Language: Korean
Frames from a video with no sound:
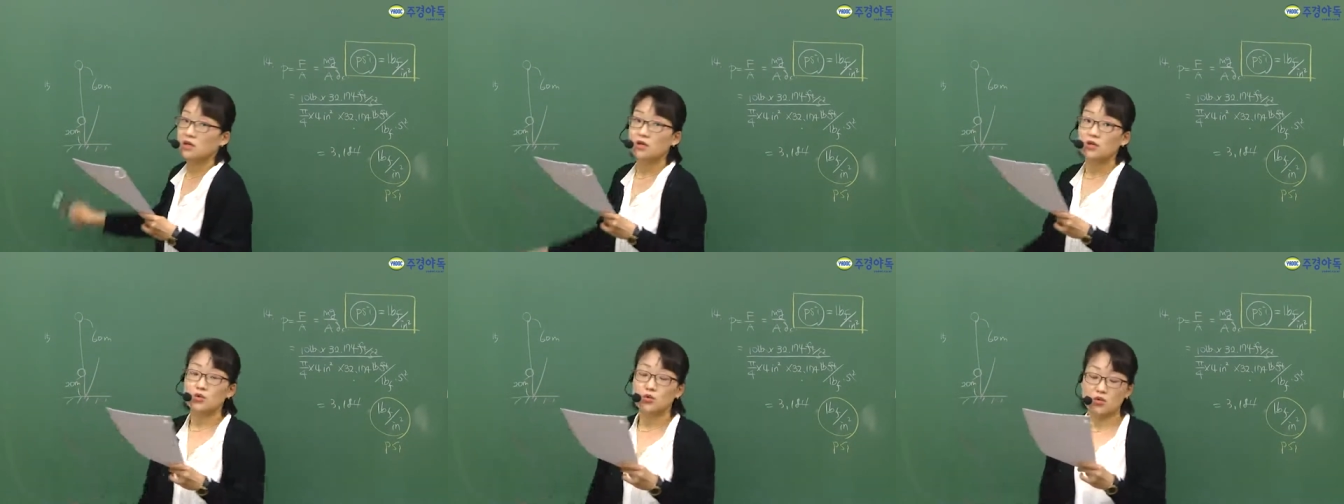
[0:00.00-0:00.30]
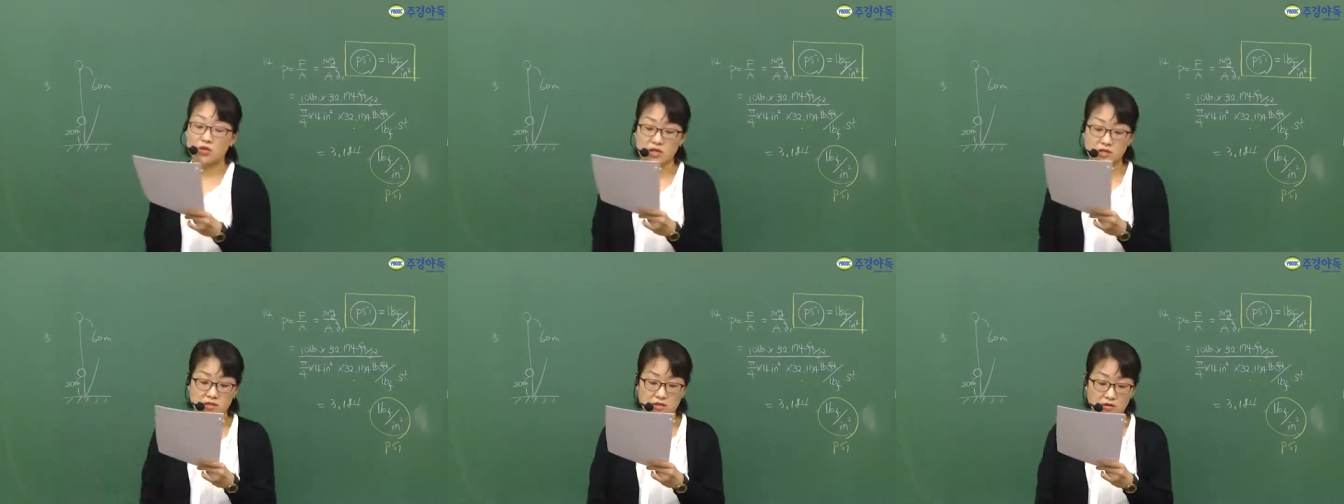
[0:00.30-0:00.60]

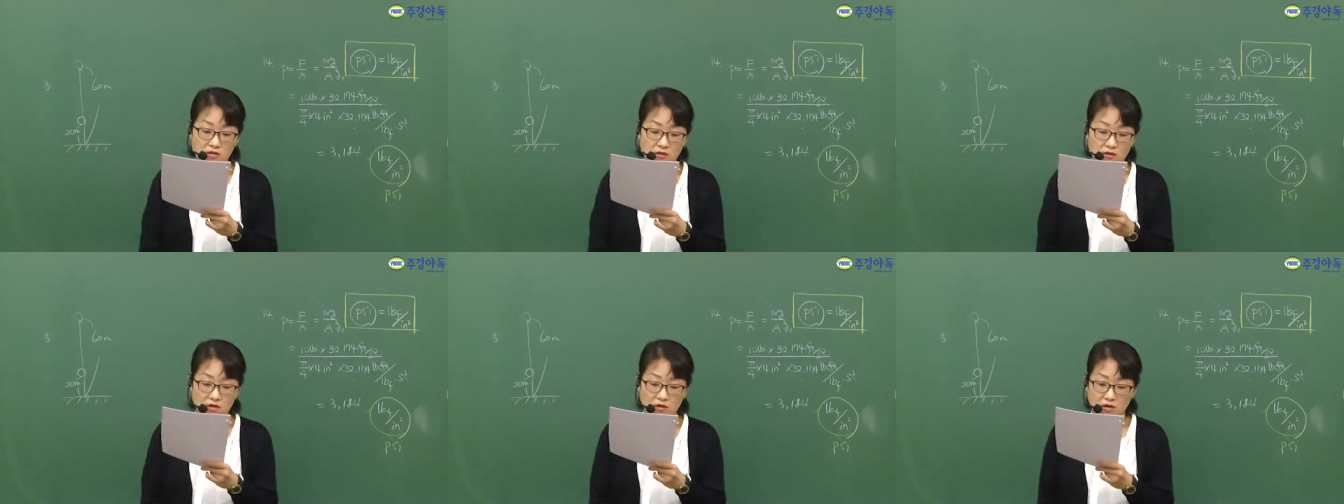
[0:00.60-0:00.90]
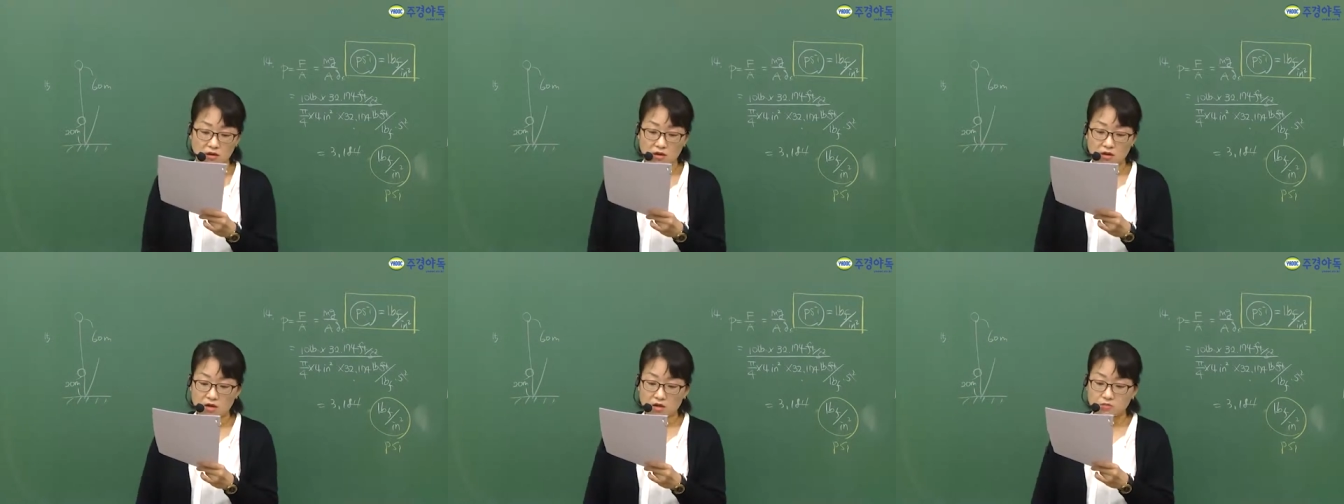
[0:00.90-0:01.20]
여기서
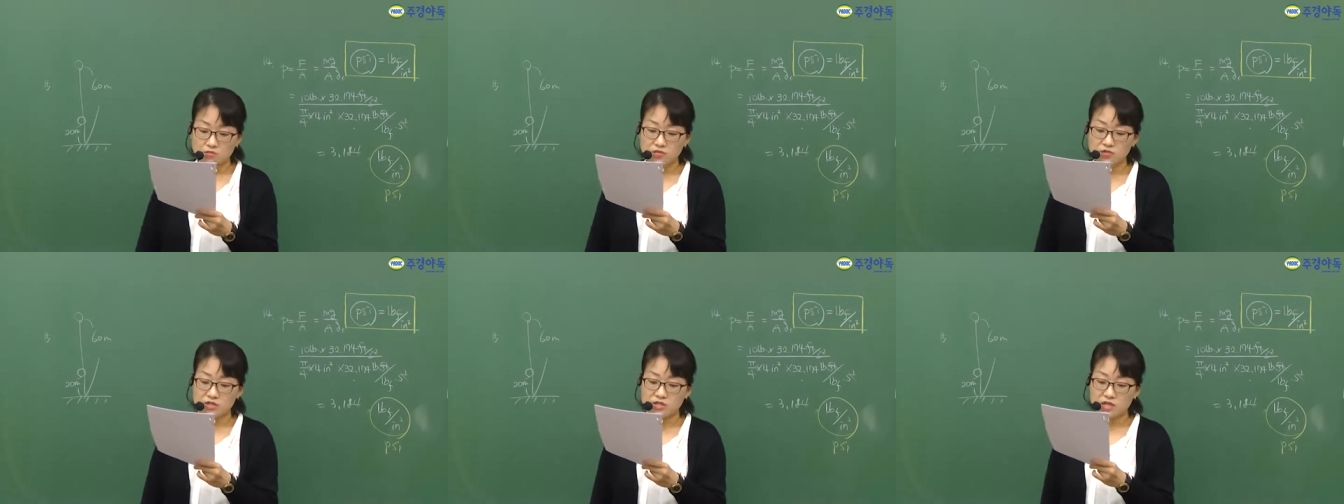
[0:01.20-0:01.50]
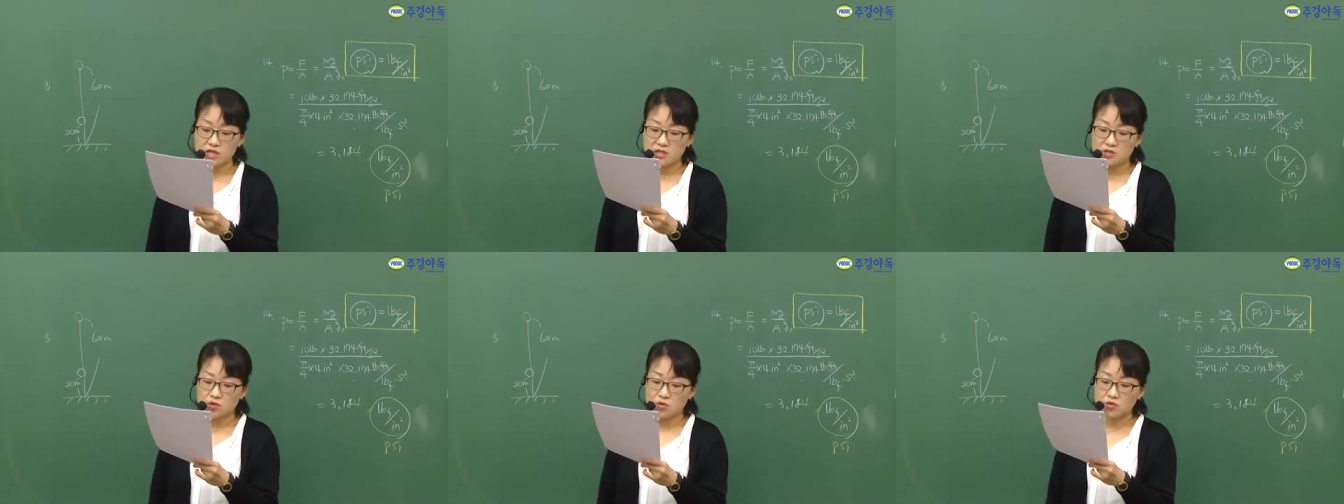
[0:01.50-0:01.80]

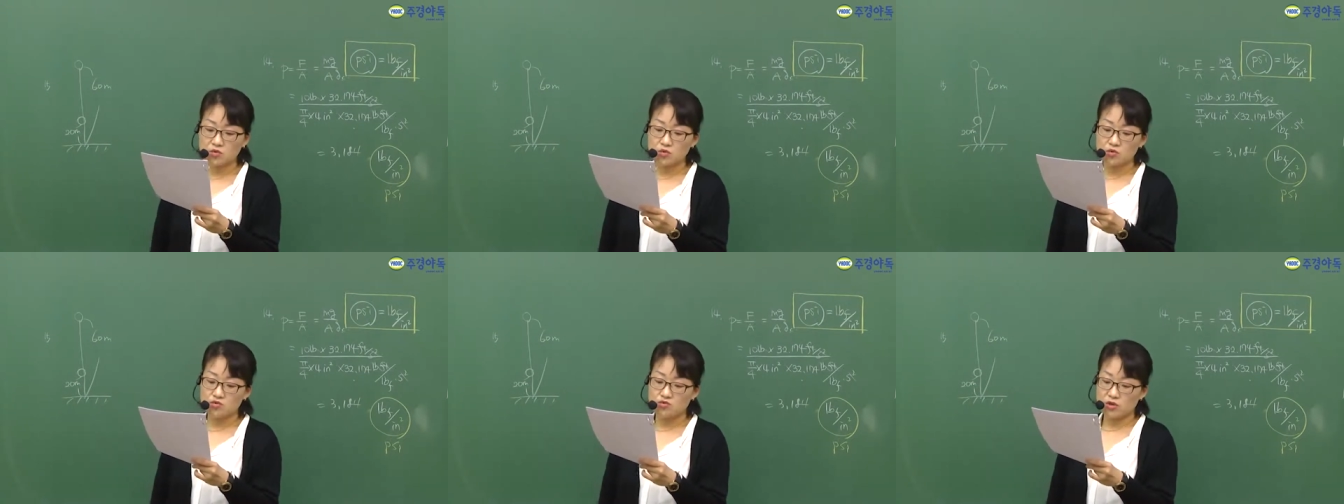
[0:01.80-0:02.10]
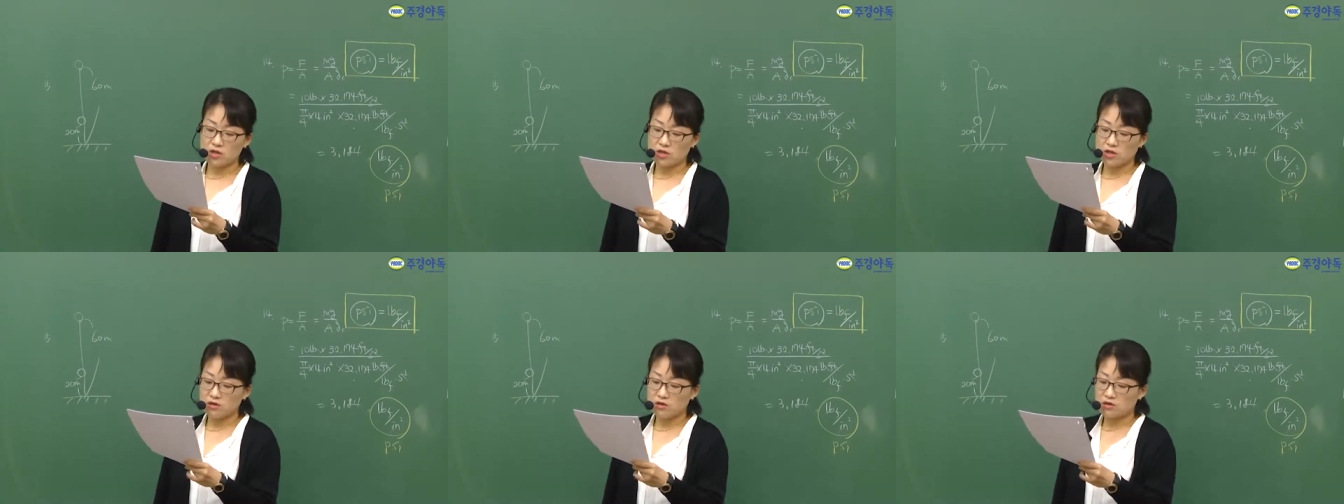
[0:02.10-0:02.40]
물체의 속도를
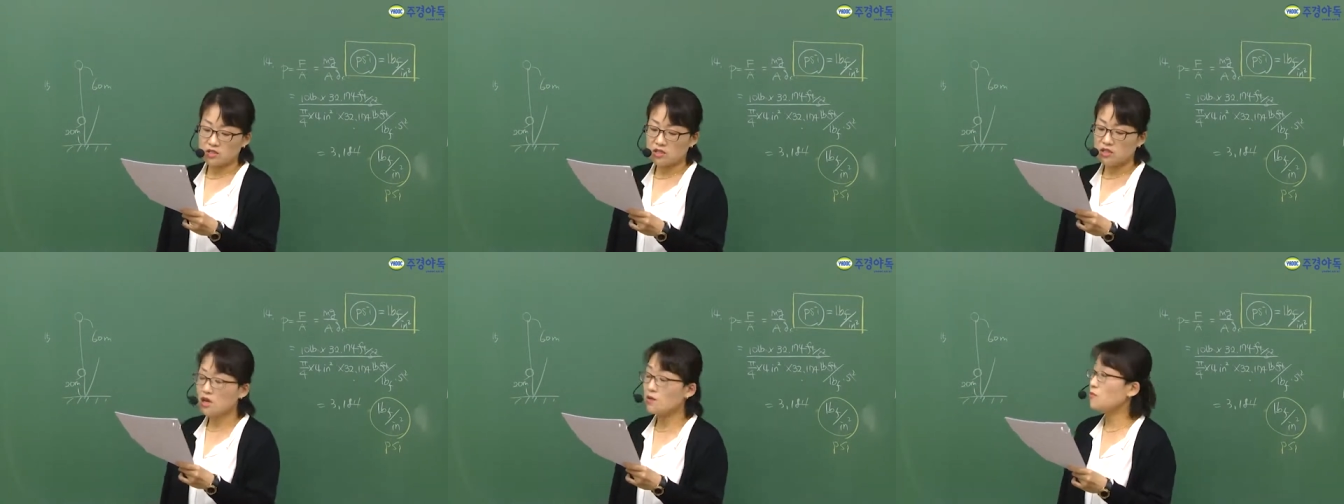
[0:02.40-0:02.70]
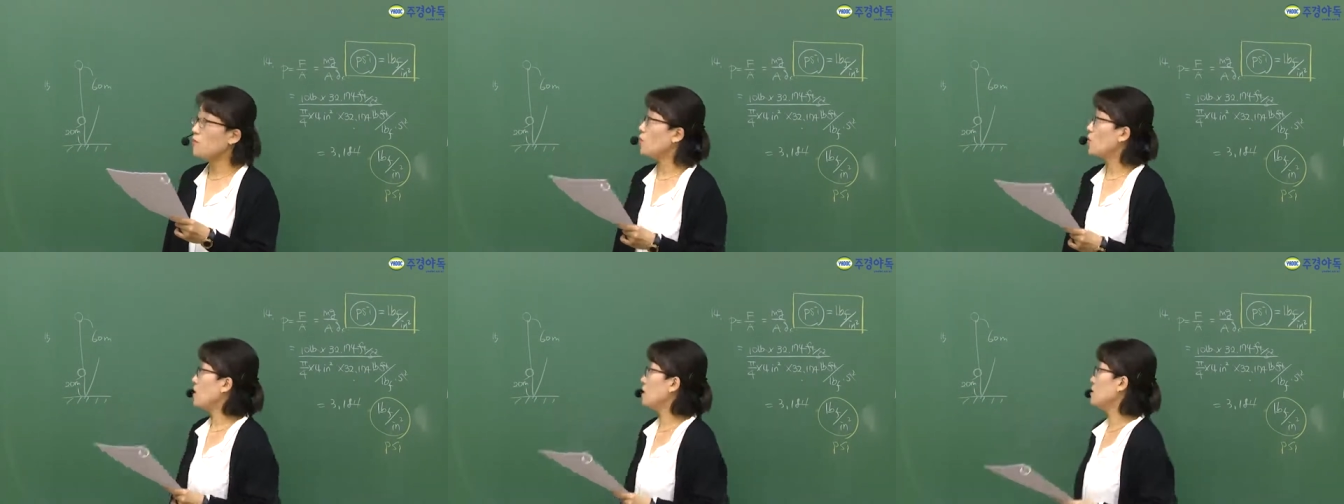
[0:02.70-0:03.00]
구하래요. 이게
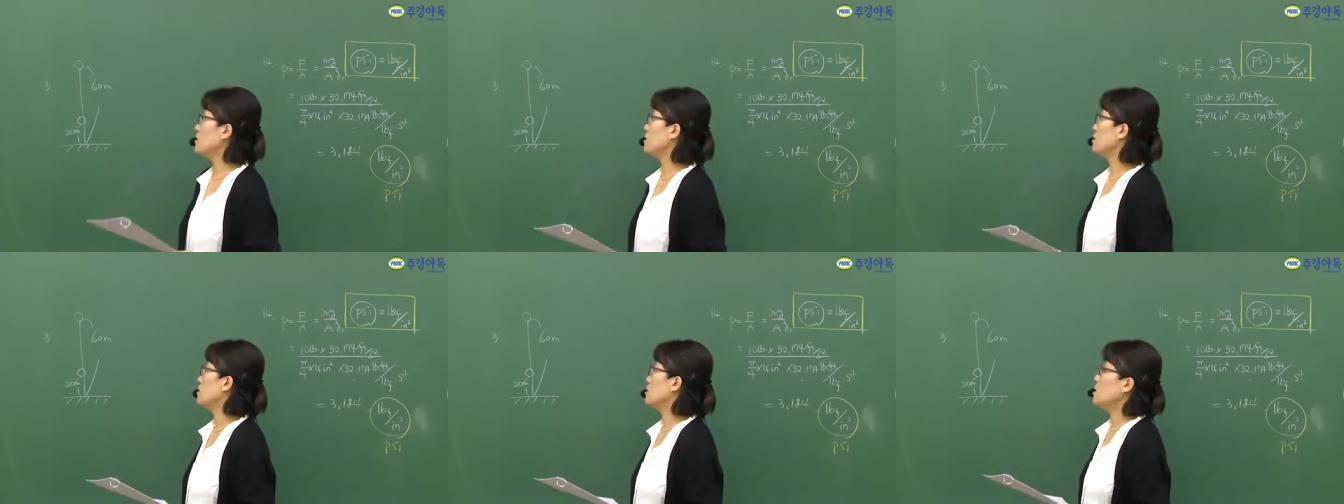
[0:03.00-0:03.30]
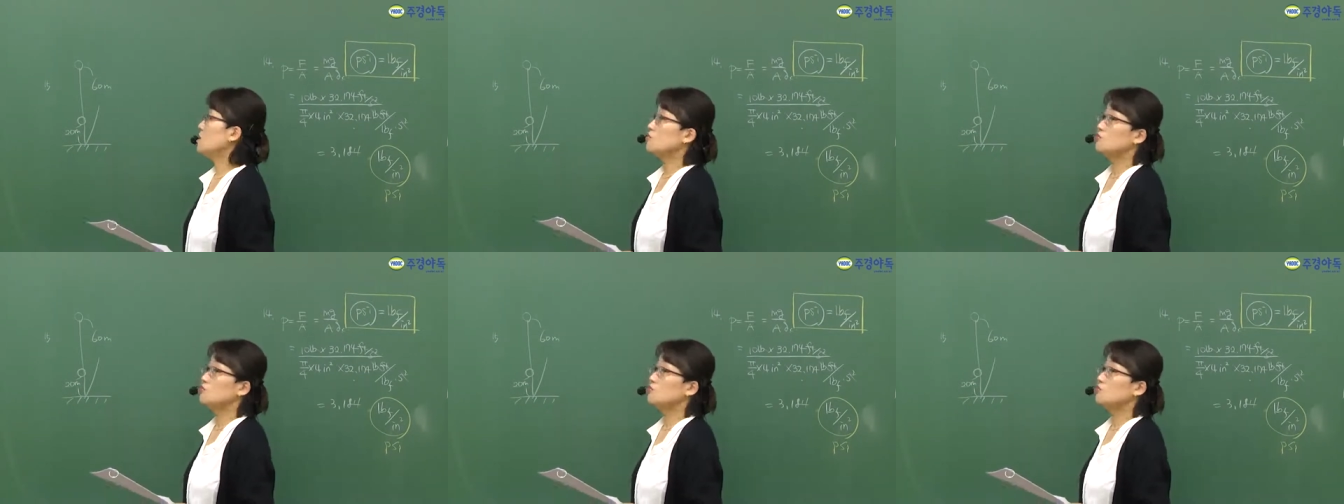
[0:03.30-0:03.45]
뭐예요?